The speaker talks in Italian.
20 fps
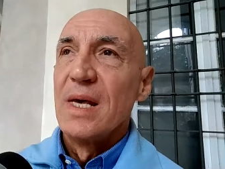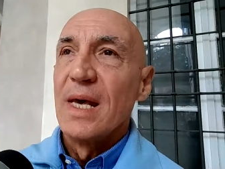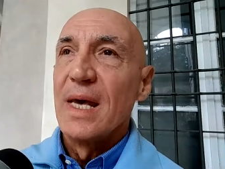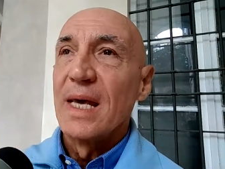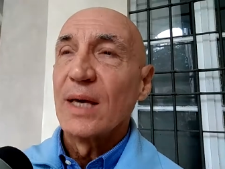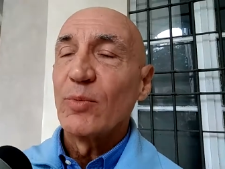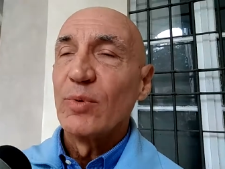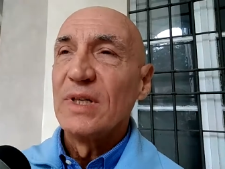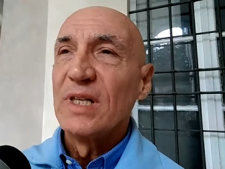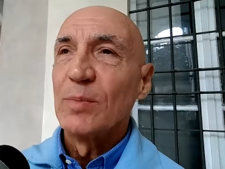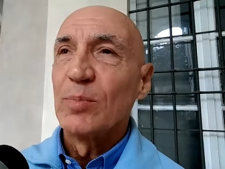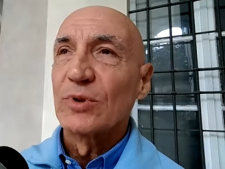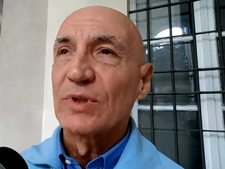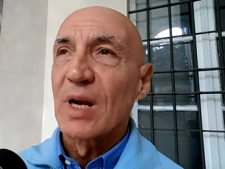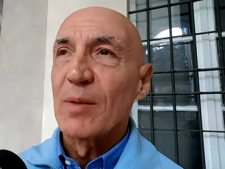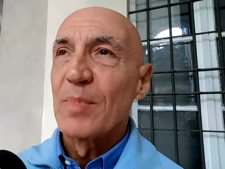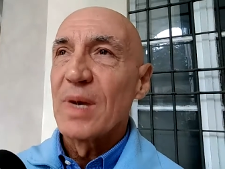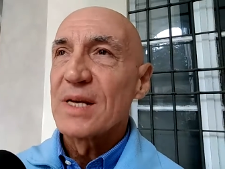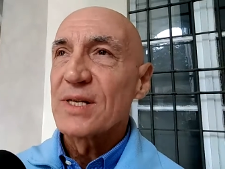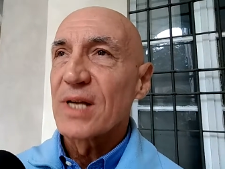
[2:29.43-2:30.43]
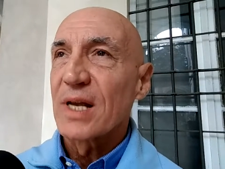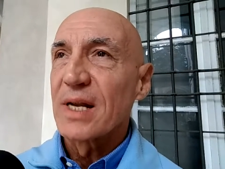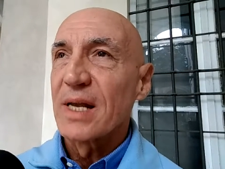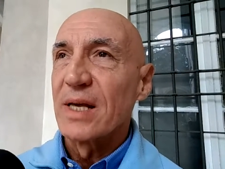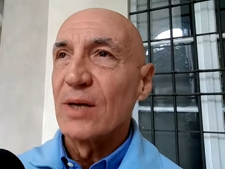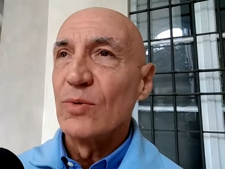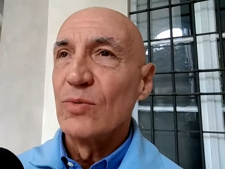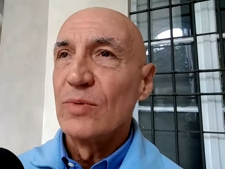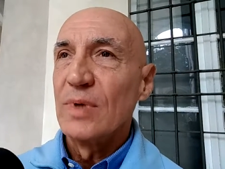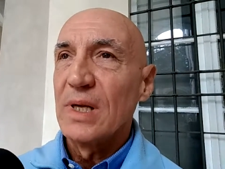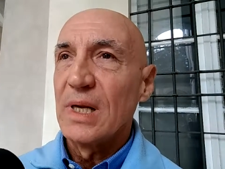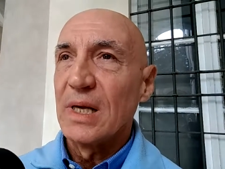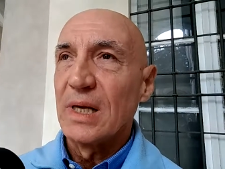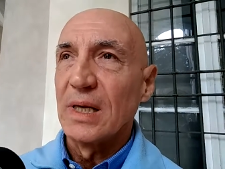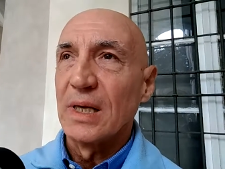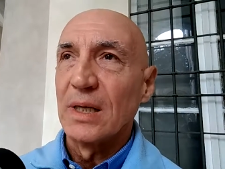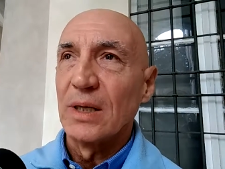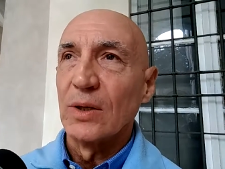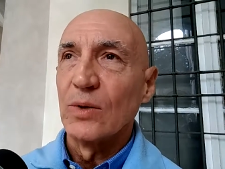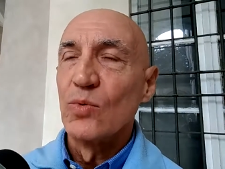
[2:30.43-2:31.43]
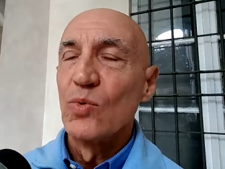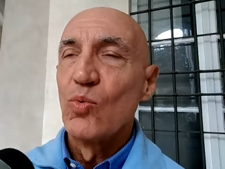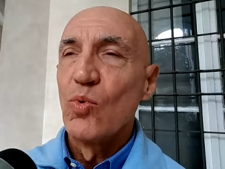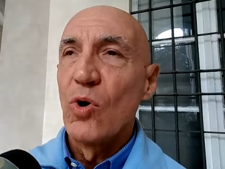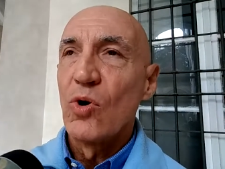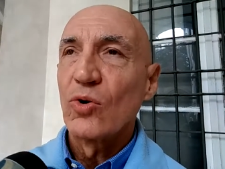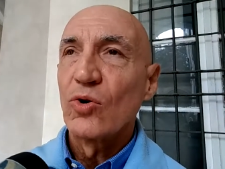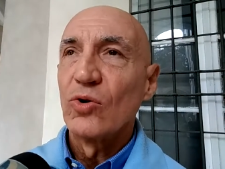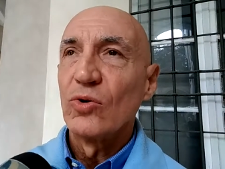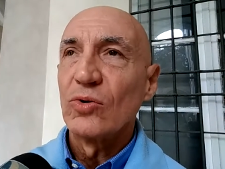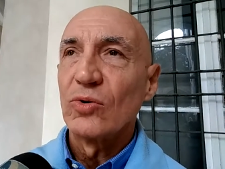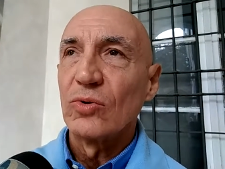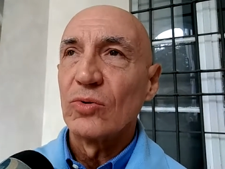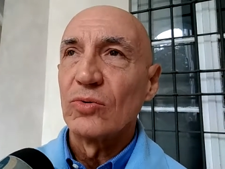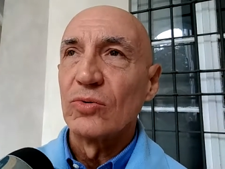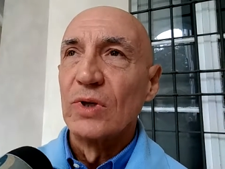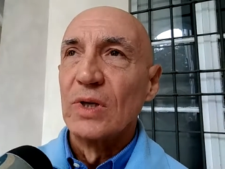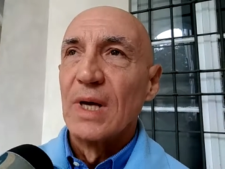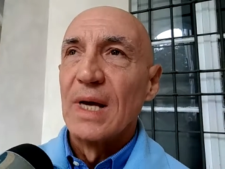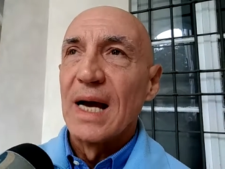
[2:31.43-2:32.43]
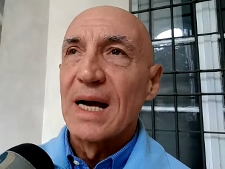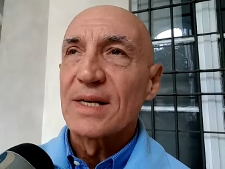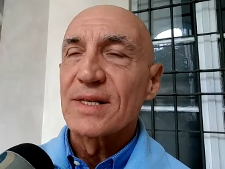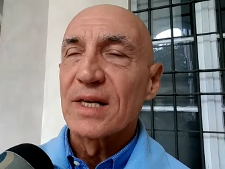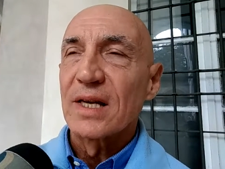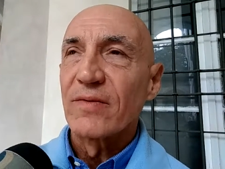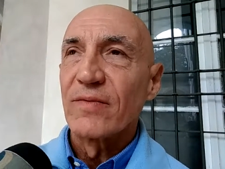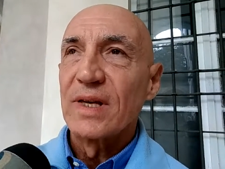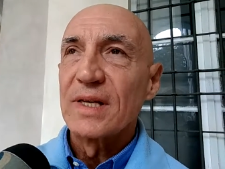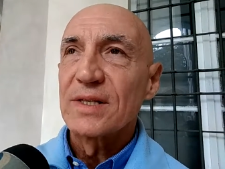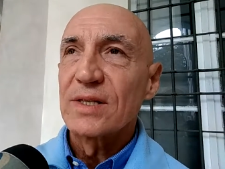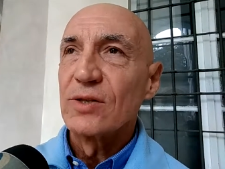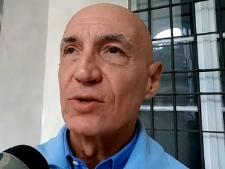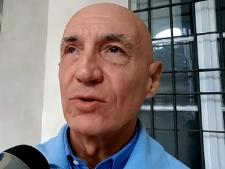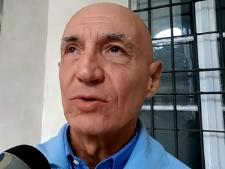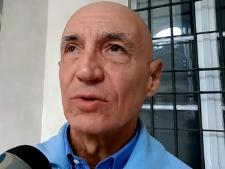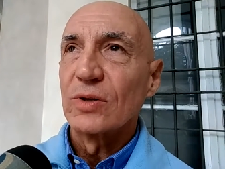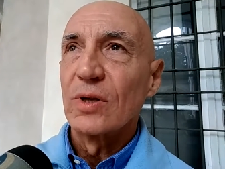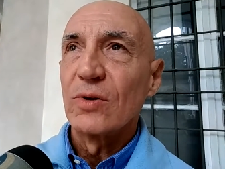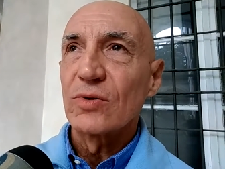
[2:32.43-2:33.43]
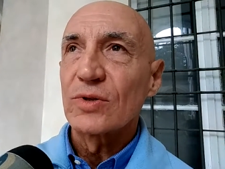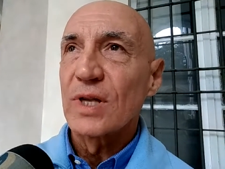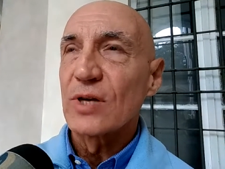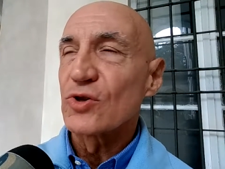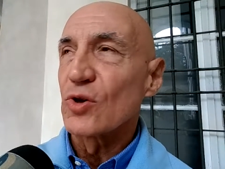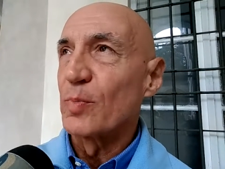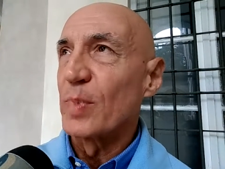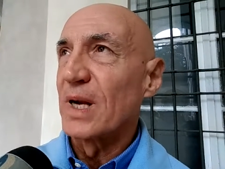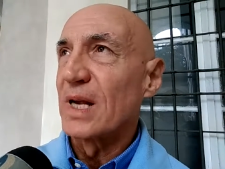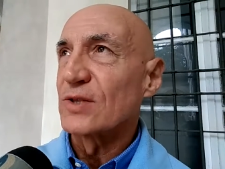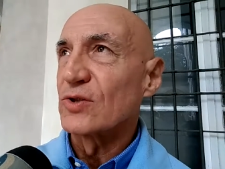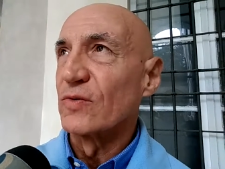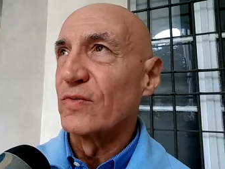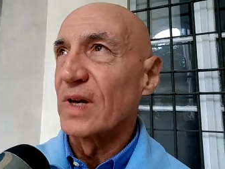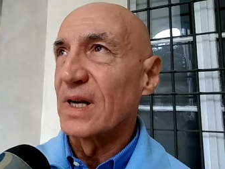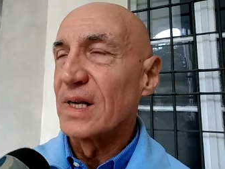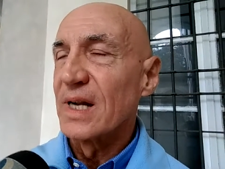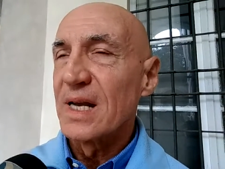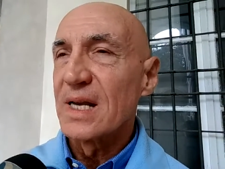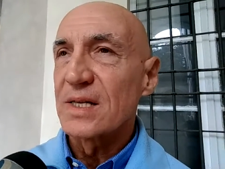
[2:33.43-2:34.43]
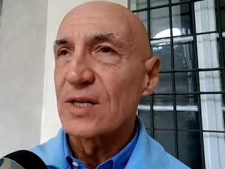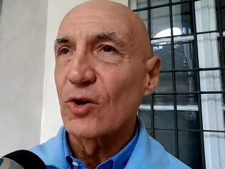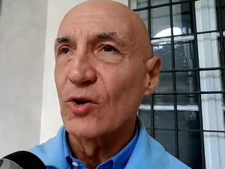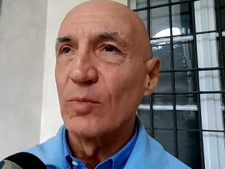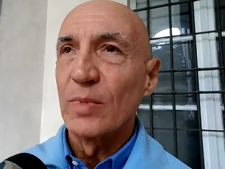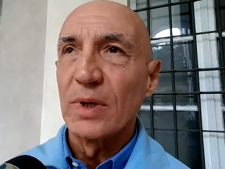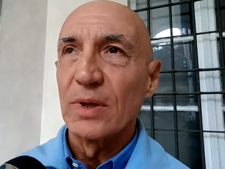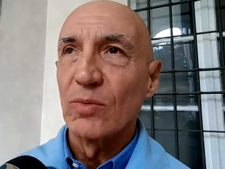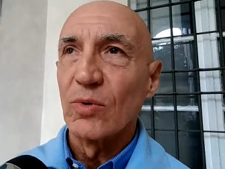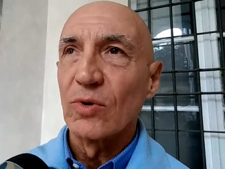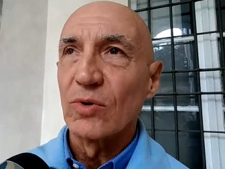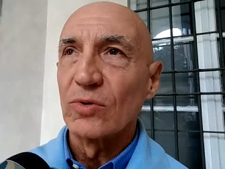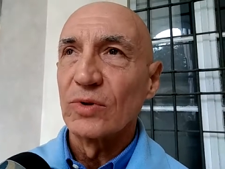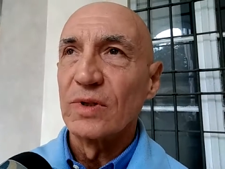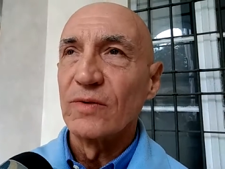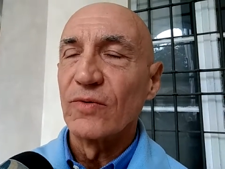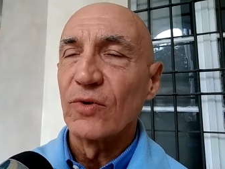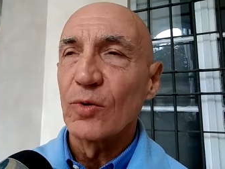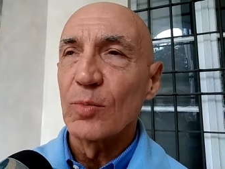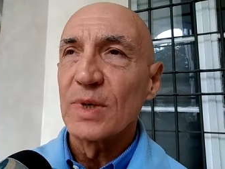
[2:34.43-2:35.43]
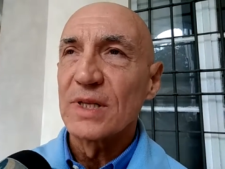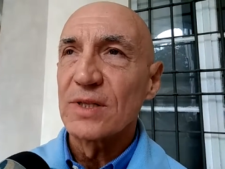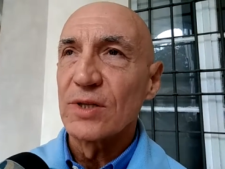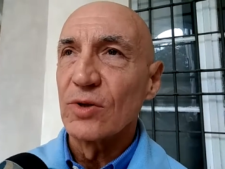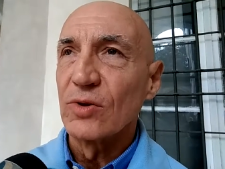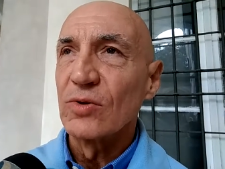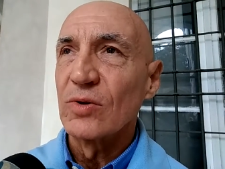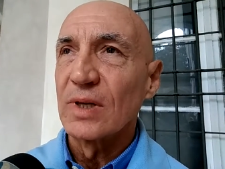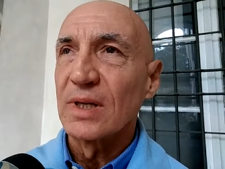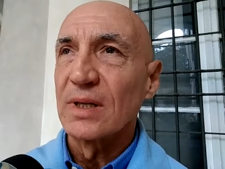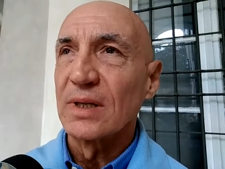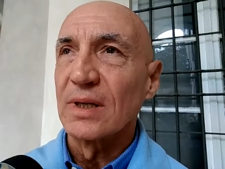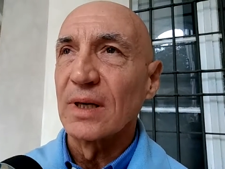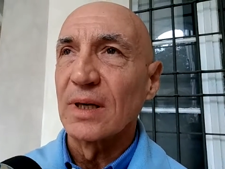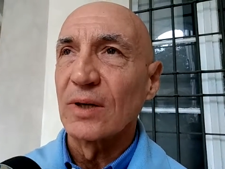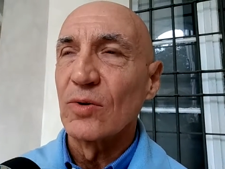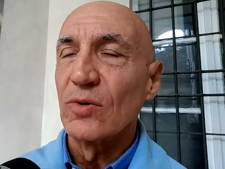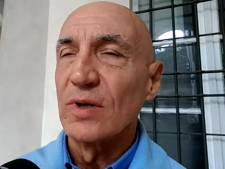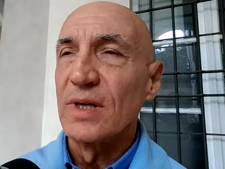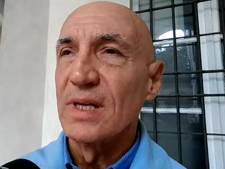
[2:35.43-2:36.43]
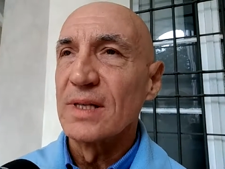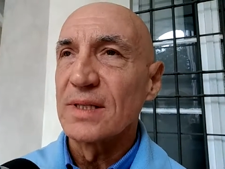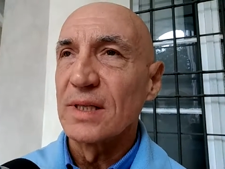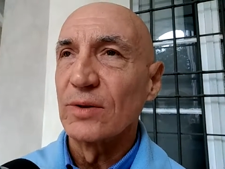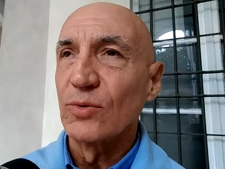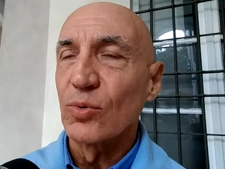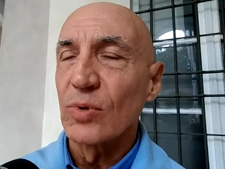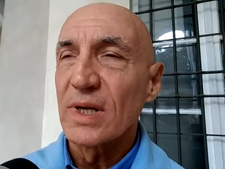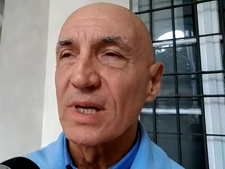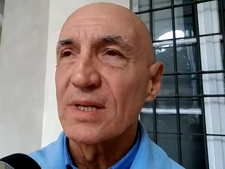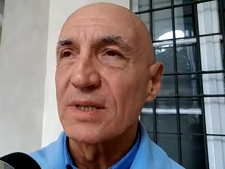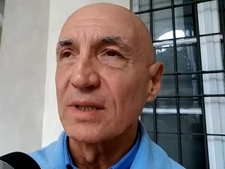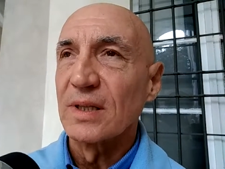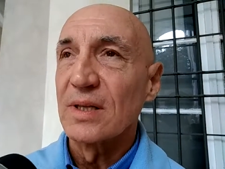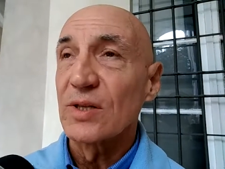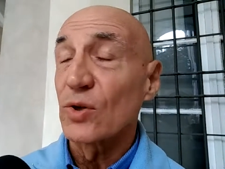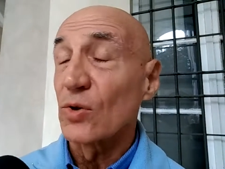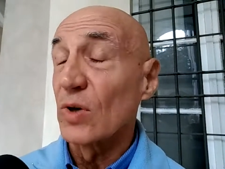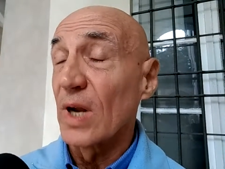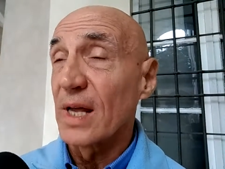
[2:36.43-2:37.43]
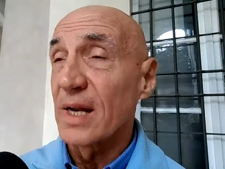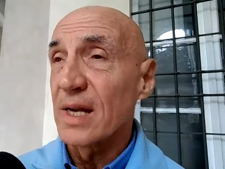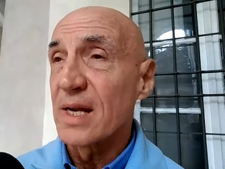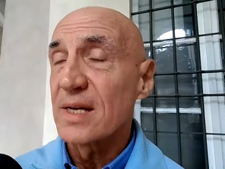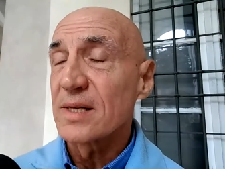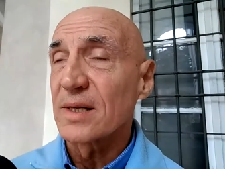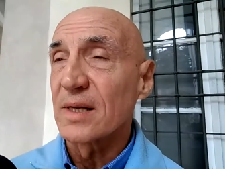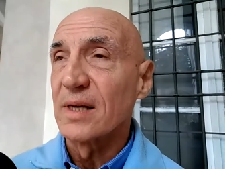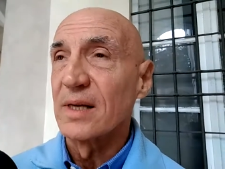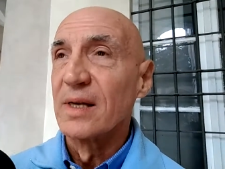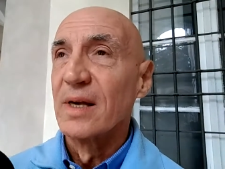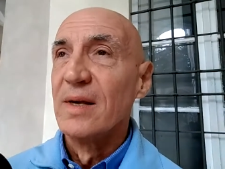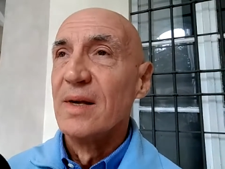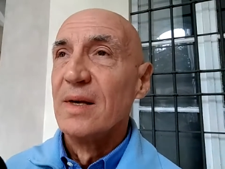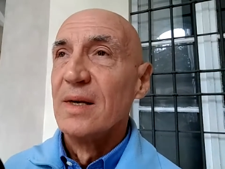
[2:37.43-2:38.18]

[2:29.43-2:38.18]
e quindi potrebbe essere una, eh, un luogo a servizio dello stesso Palazzo Farnese come luogo di informazioni, accoglienza turisti, le scolaresche